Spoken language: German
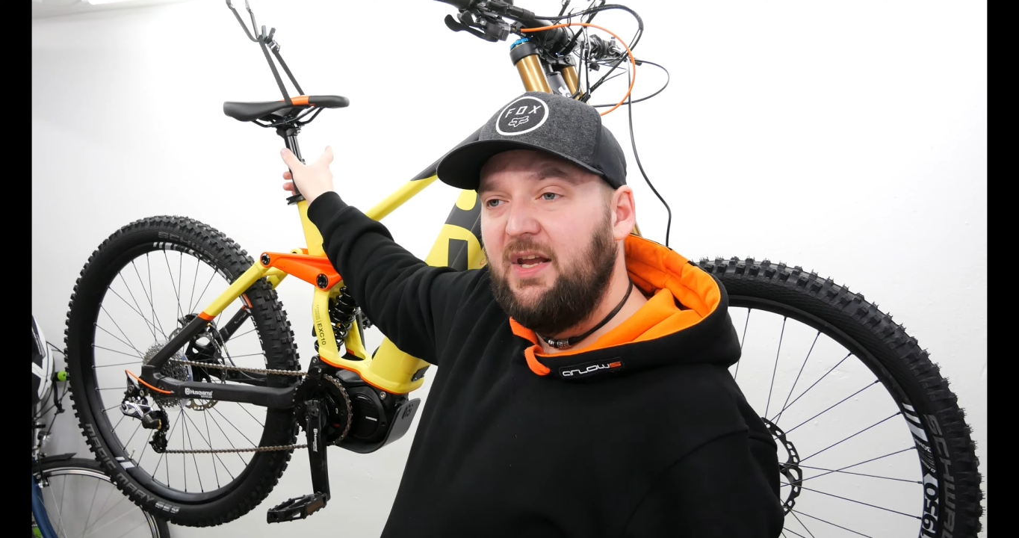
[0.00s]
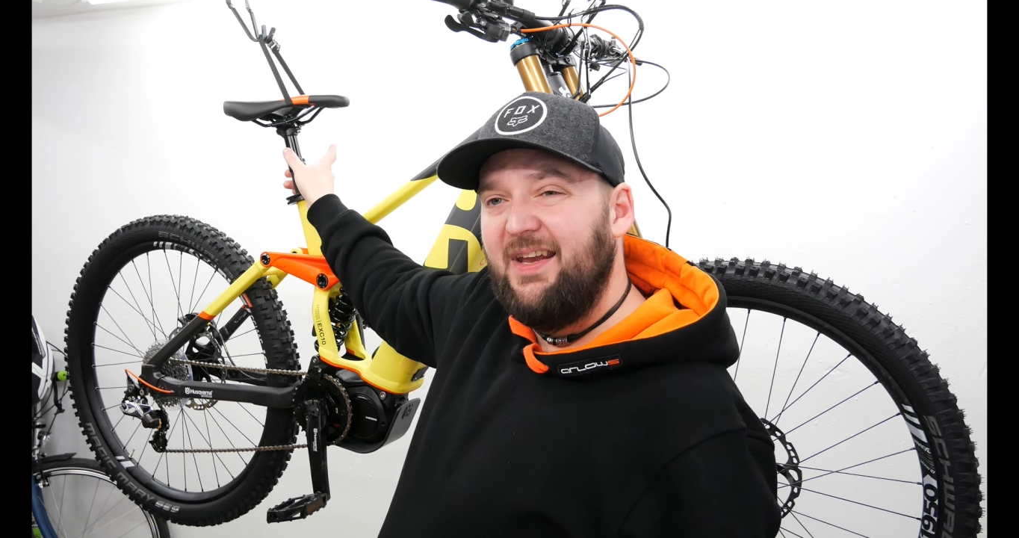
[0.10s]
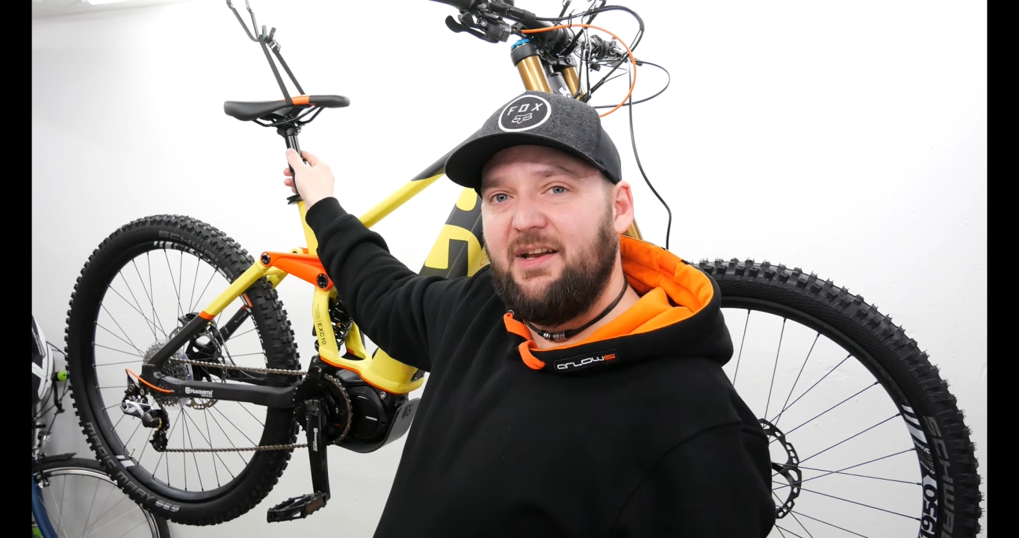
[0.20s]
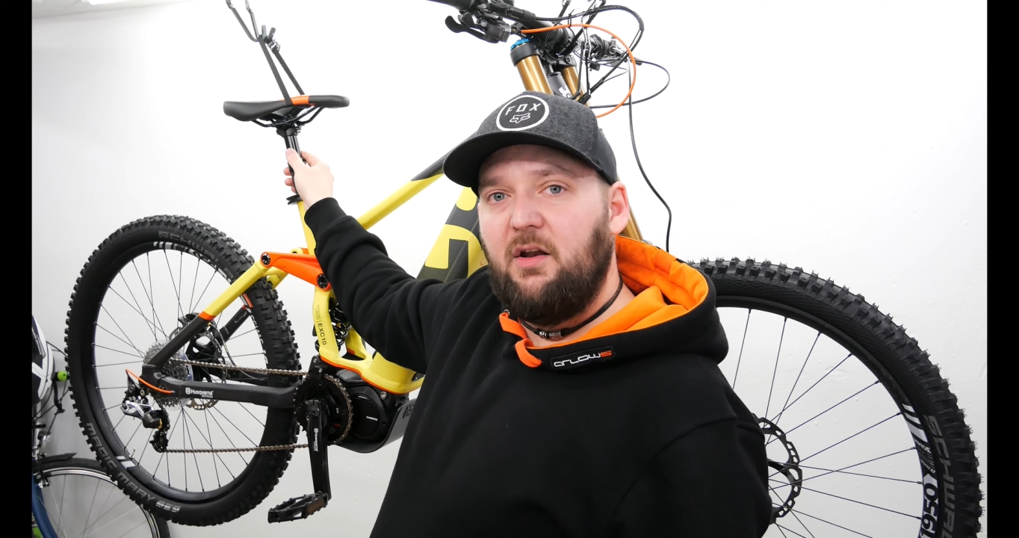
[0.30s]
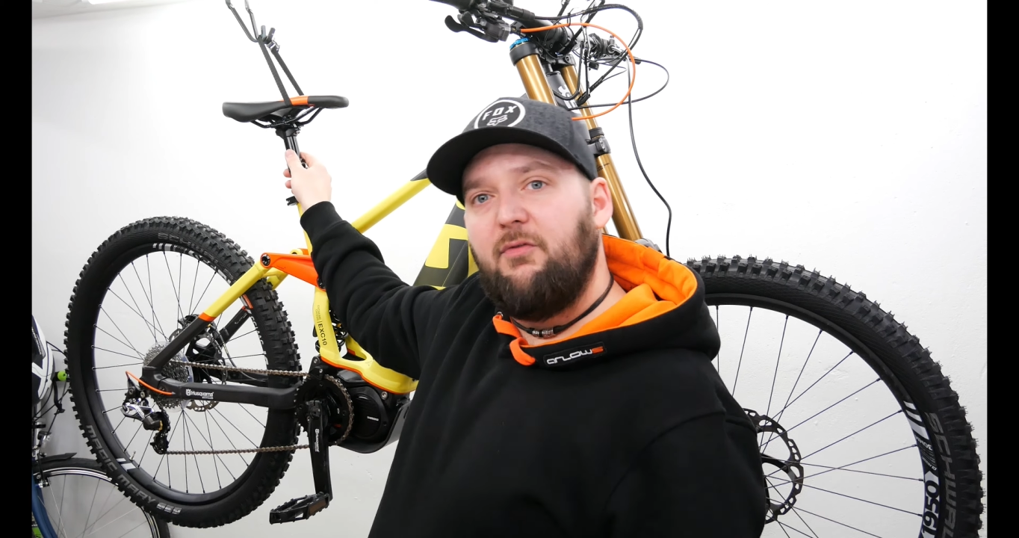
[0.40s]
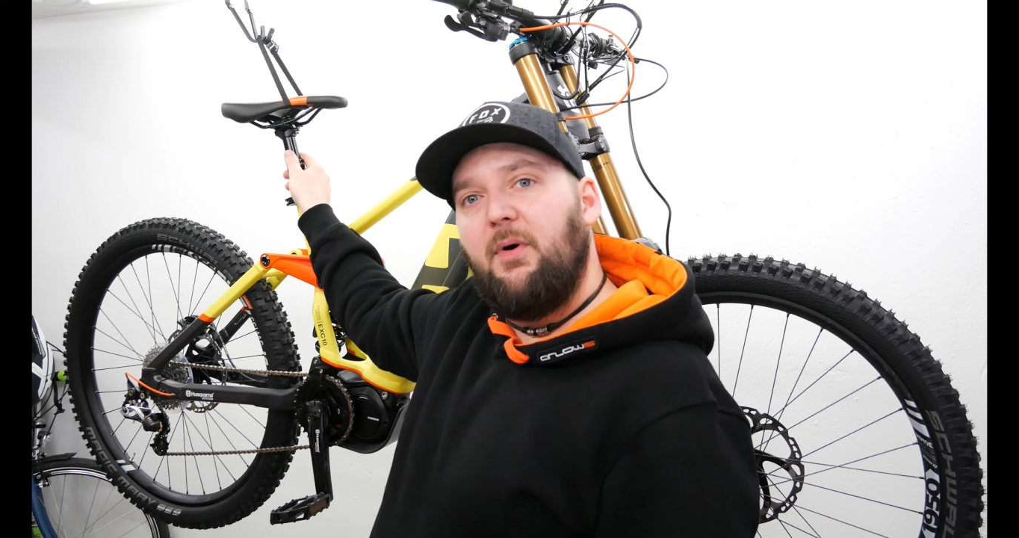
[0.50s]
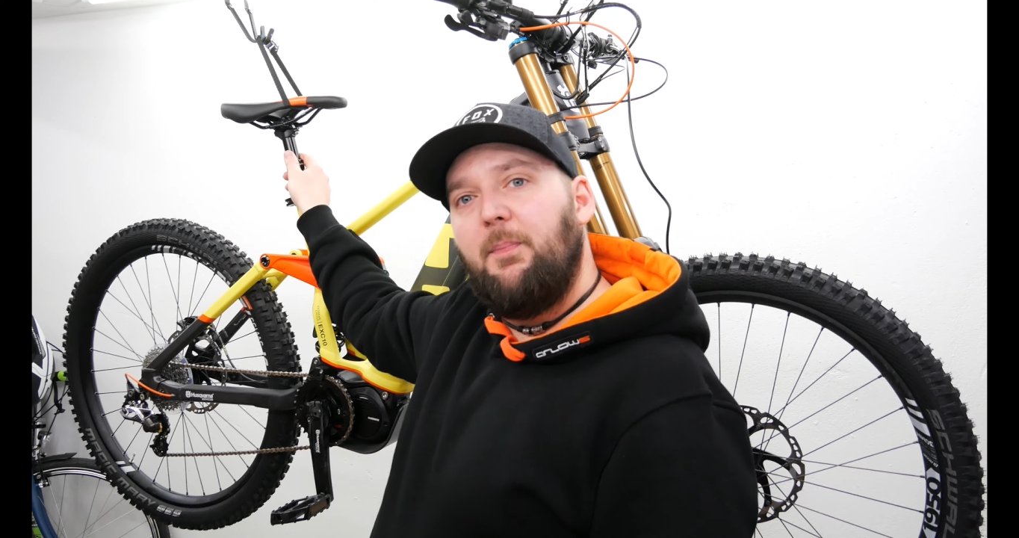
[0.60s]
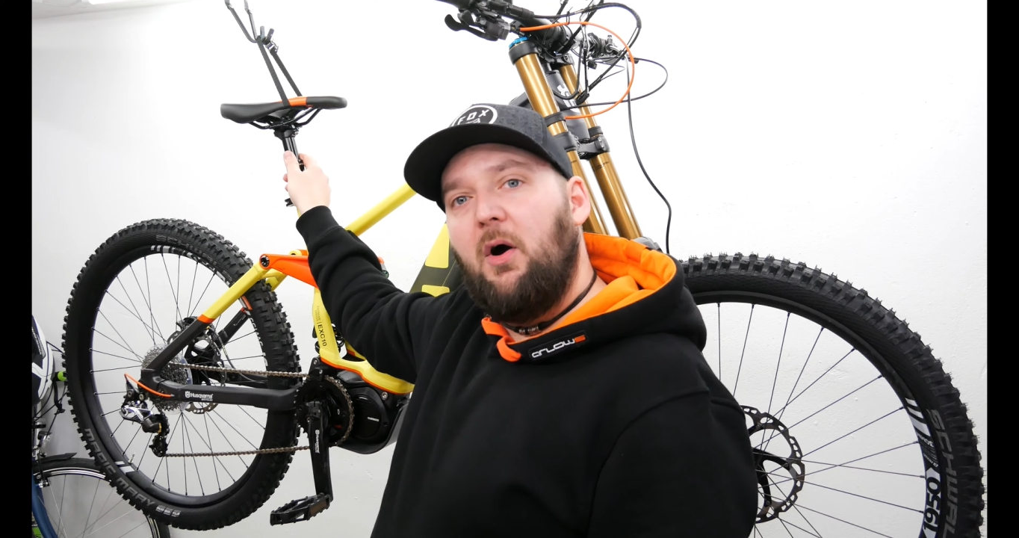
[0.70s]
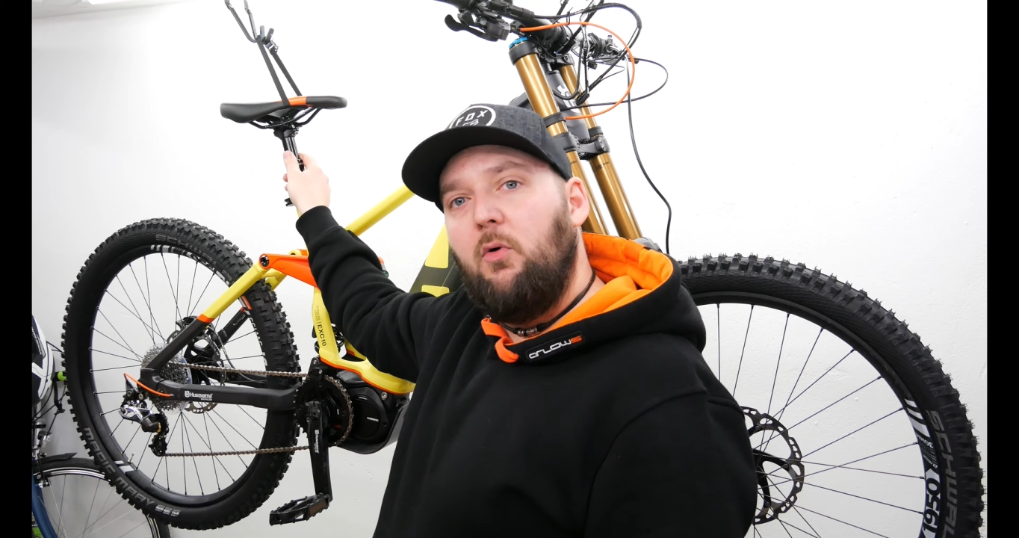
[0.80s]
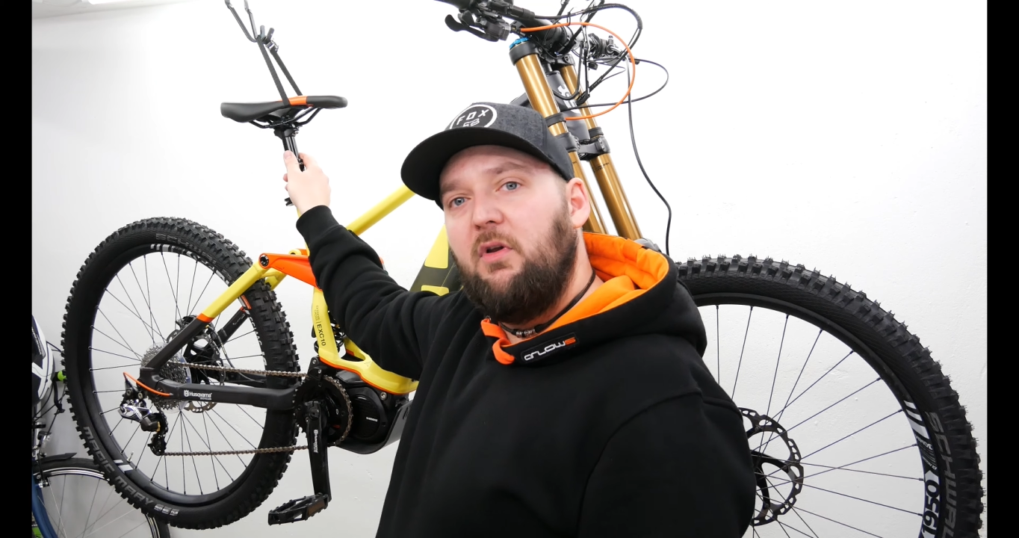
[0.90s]
Hier drinnen
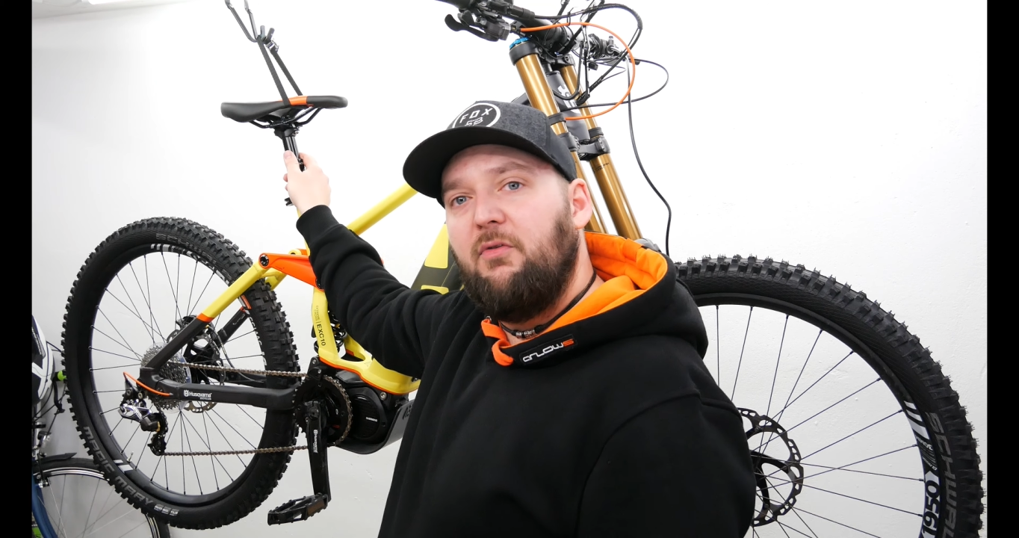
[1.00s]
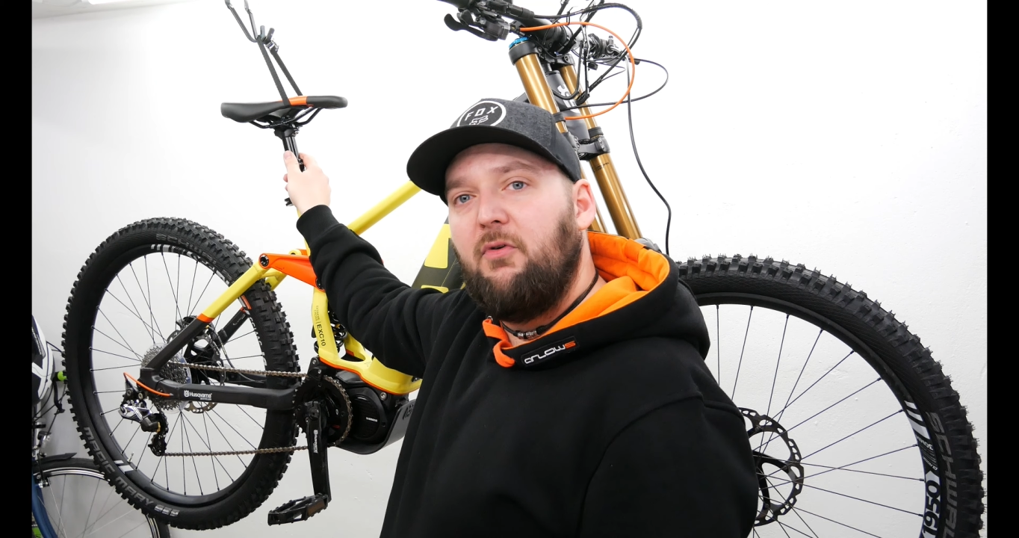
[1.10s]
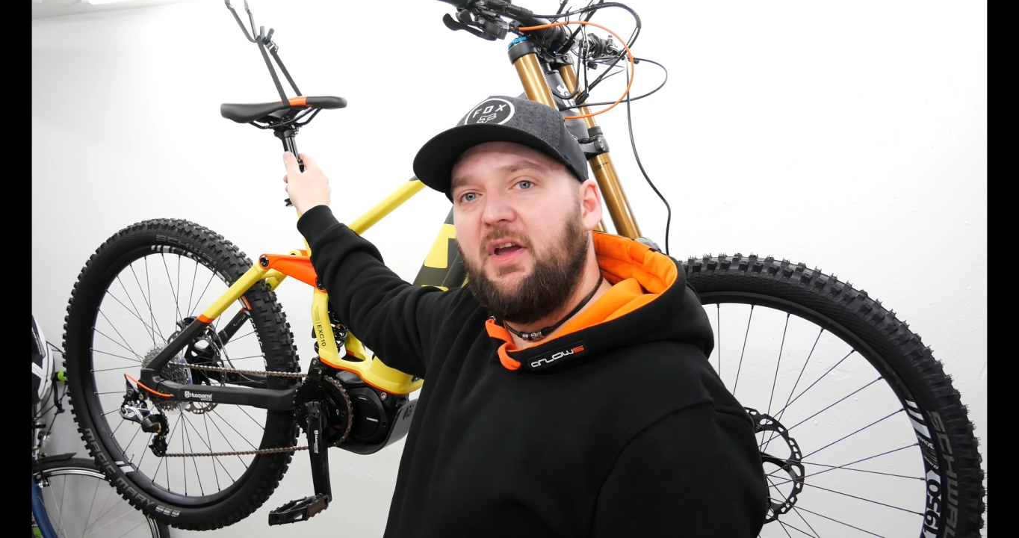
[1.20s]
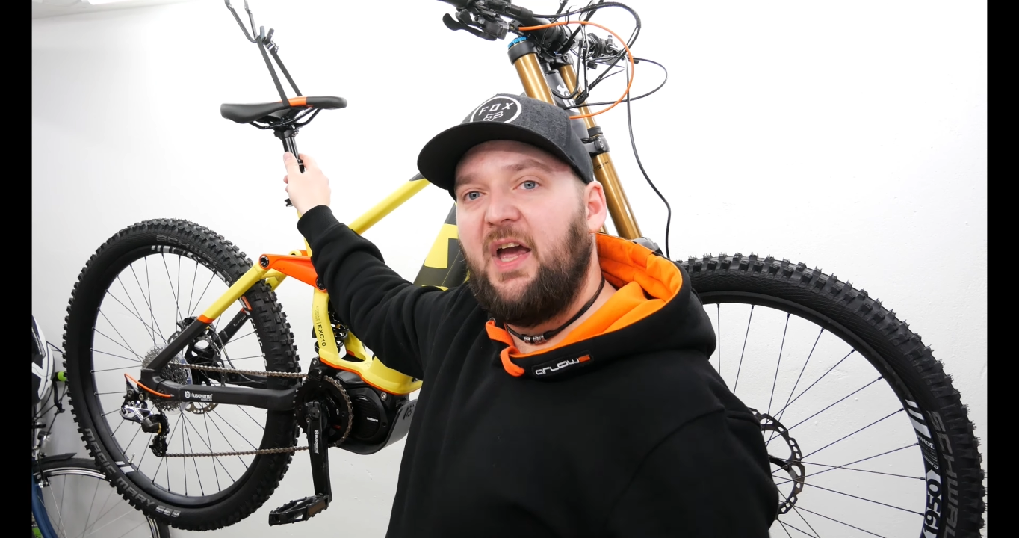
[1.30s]
verbaut ist von